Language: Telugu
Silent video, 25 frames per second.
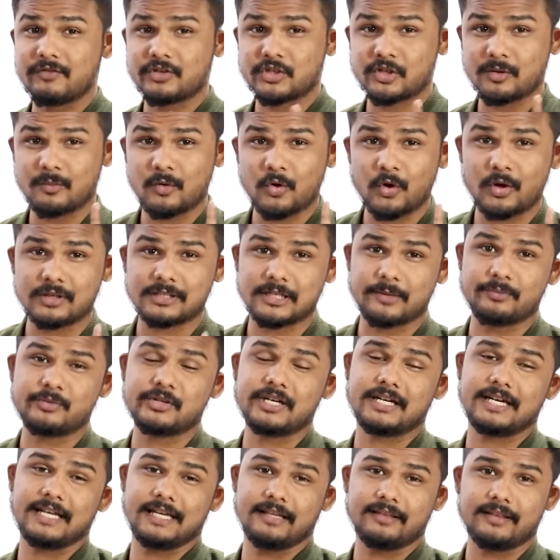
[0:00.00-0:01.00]
ఏం ఇష్టమో ఒక
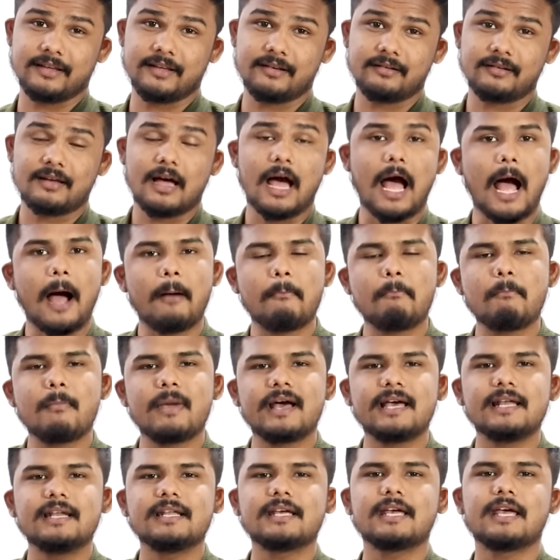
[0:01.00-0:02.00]
సబ్జెక్ట్ అయితే
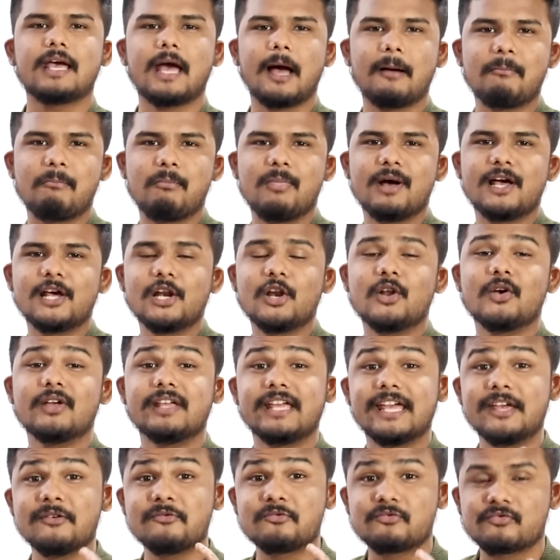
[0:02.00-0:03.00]
అమ్మాయిలకి అబ్బాయిల్లో
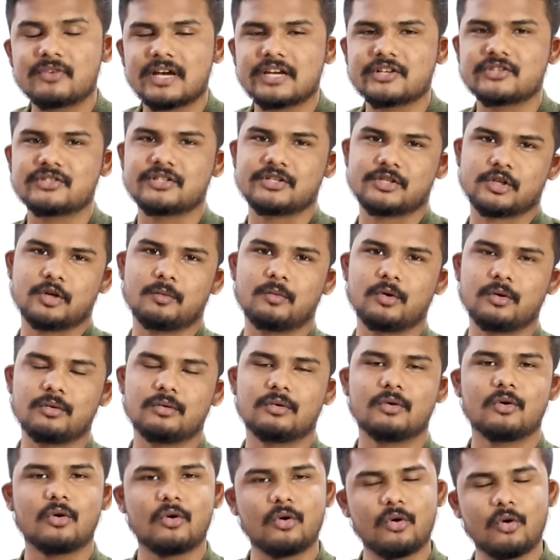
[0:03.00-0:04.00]
ఏం ఫ్యాషన్ ఇష్టమో
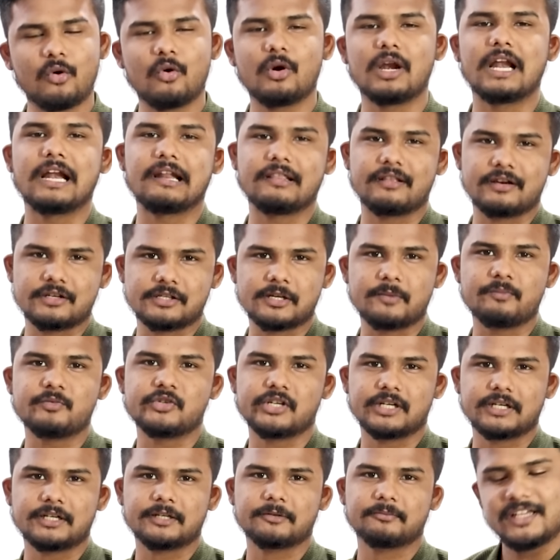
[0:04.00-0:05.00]
హోల్ అనదర్
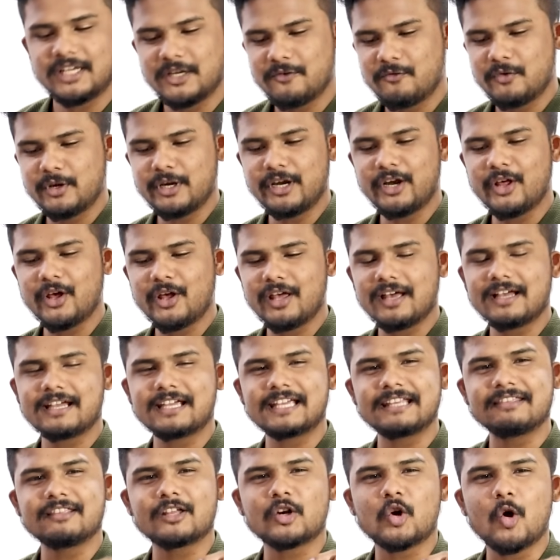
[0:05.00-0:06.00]
సబ్జెక్ట్ ఈ వీడియో
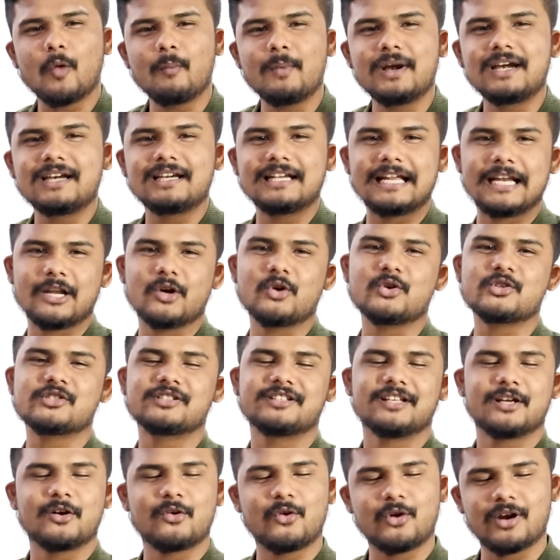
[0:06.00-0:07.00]
కింద కామెంట్లు ఎలా
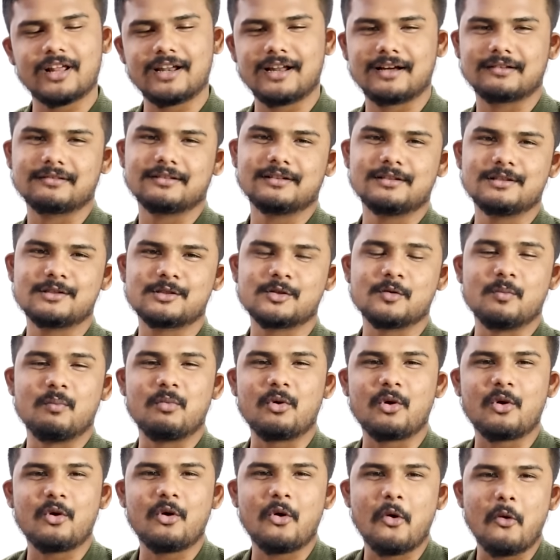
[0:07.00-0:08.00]
వస్తాయో కూడా నాకు తెలుసు
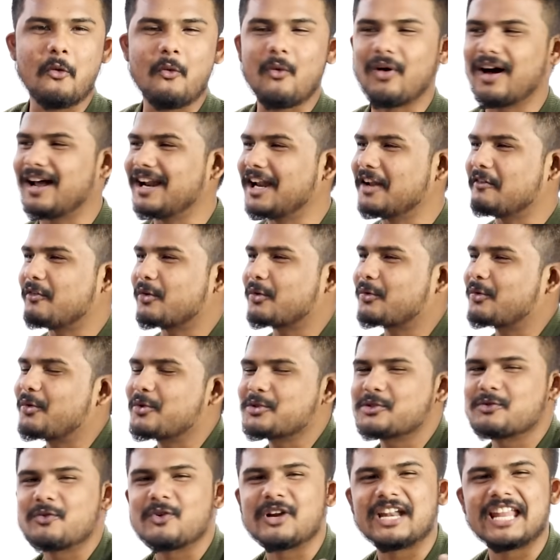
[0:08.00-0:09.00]
బ్రో వాళ్ళెవరి
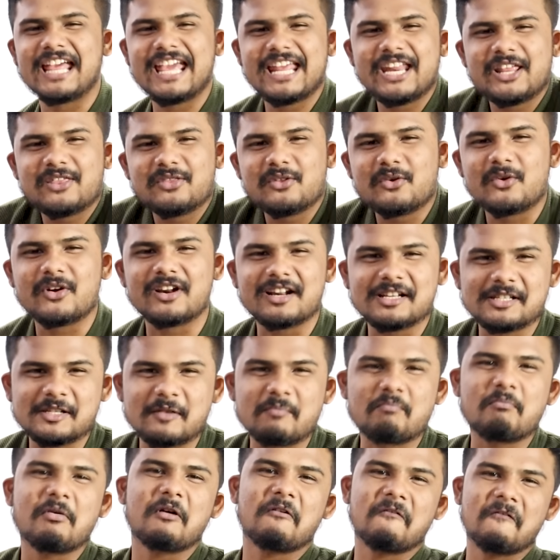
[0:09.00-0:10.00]
కోసం నేను ఎందుకు
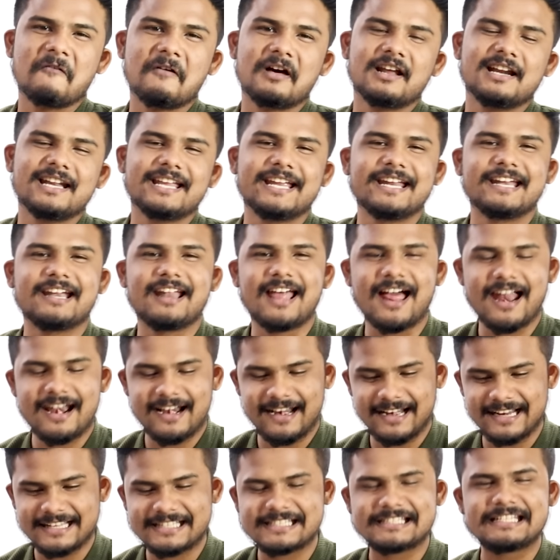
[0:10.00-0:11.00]
డ్రెస్అప్ అవ్వాలి నా
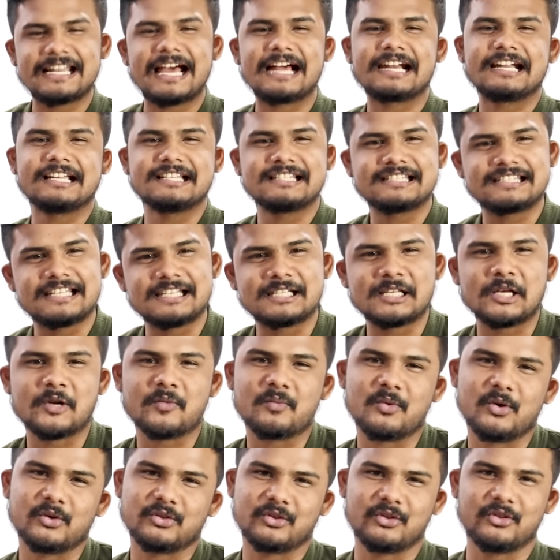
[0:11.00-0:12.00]
డ్రెస్ నాకు నచ్చితే
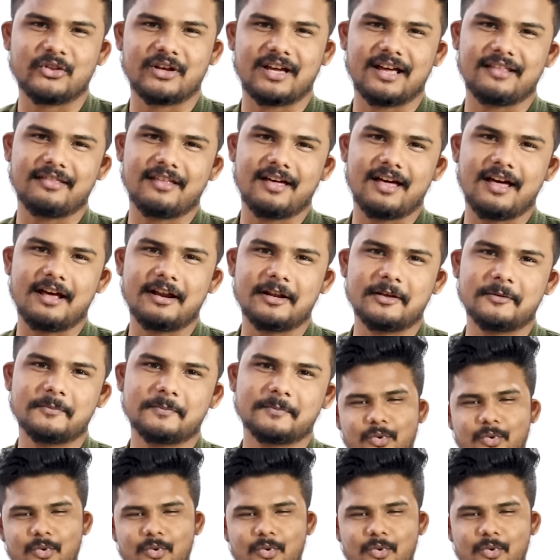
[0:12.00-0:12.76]
సరిపోతుంది కదా అని